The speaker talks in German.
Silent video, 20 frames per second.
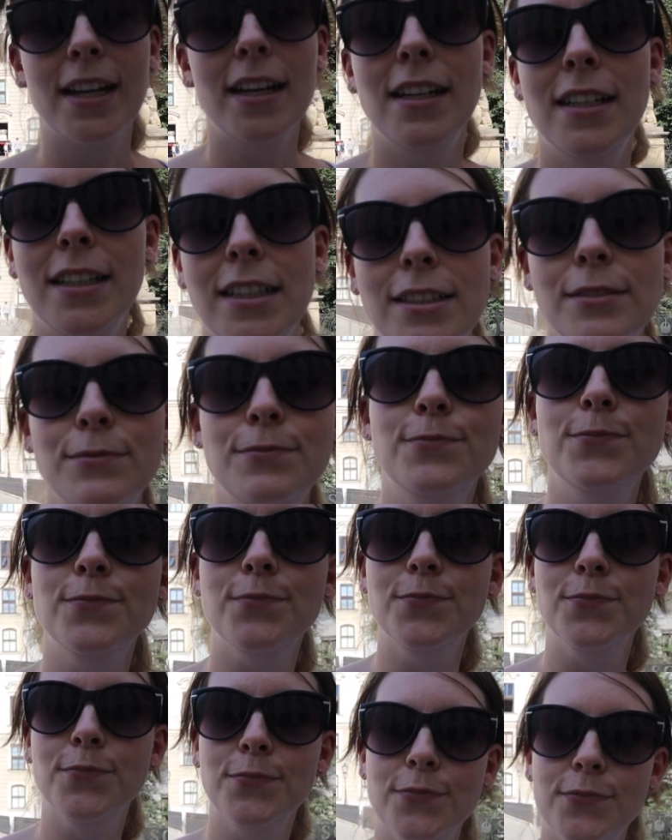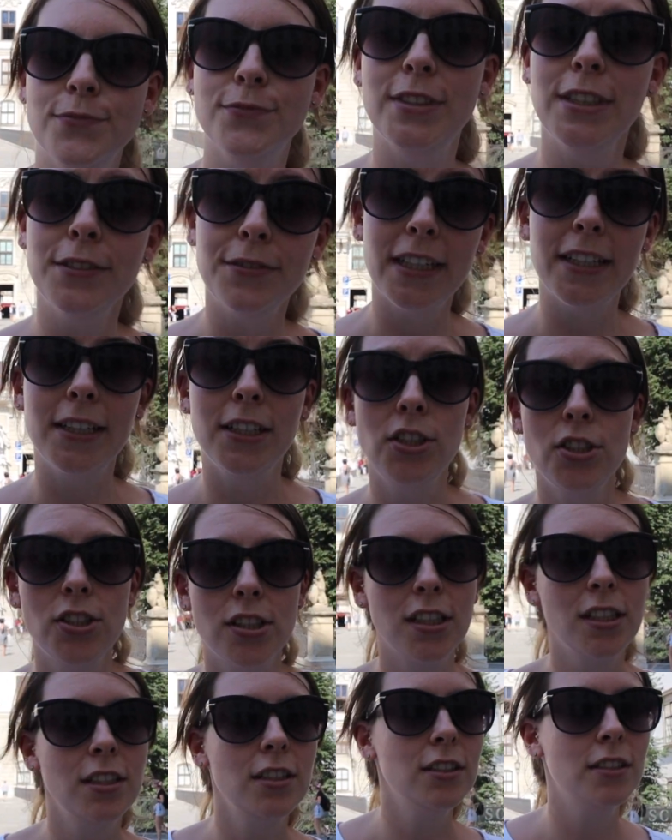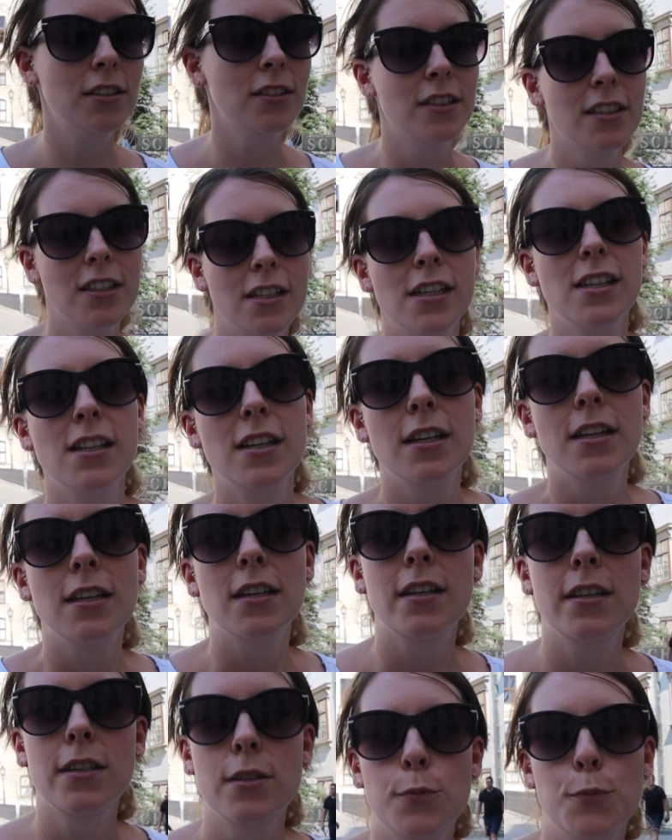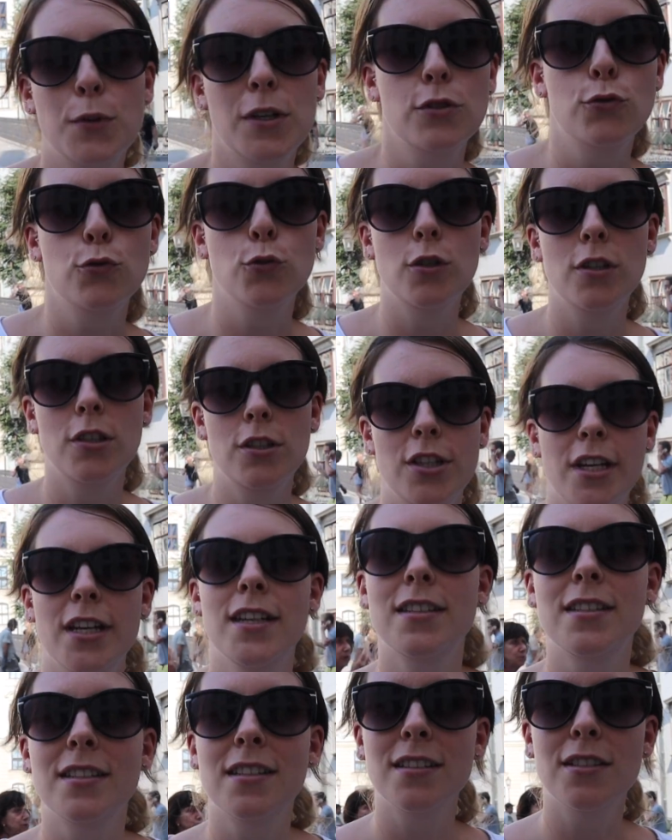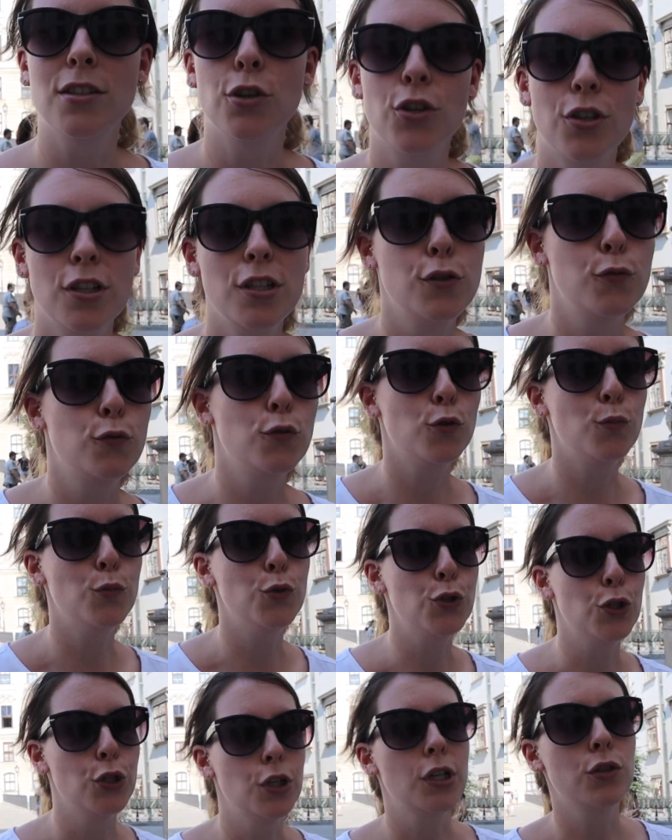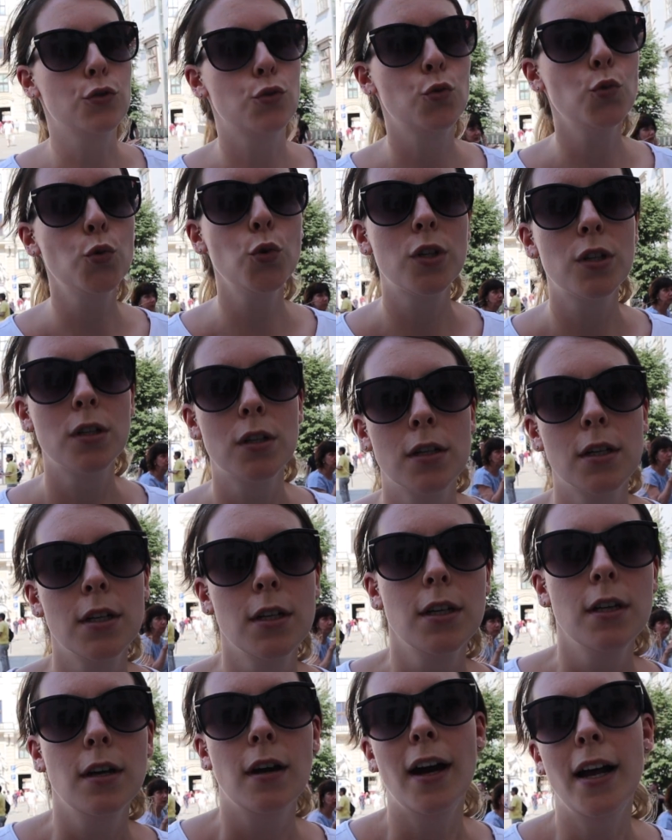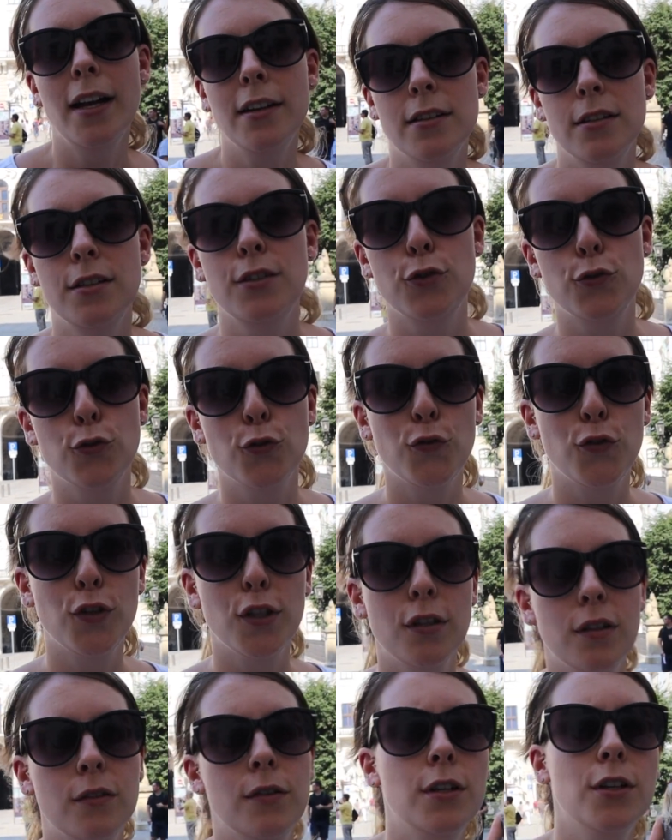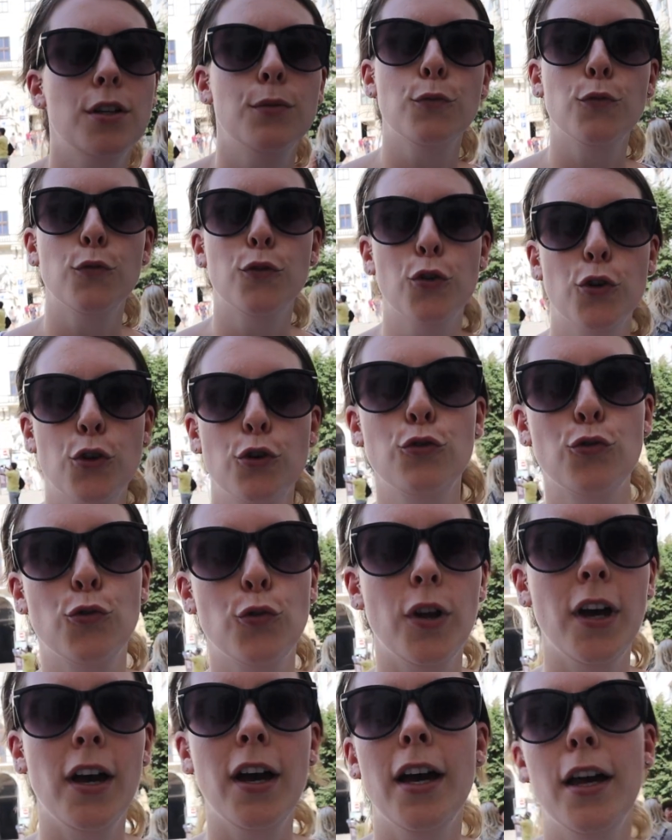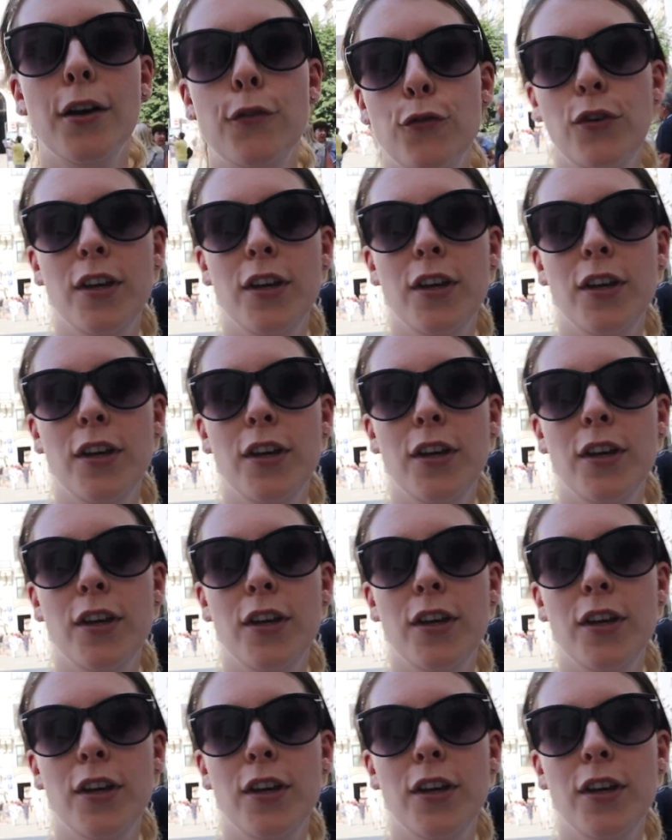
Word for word: Ähm, wir waren nicht drin. Ich persönlich heiße das auch nicht für besonders gut. Halte nicht so viel ähm, von so einer Art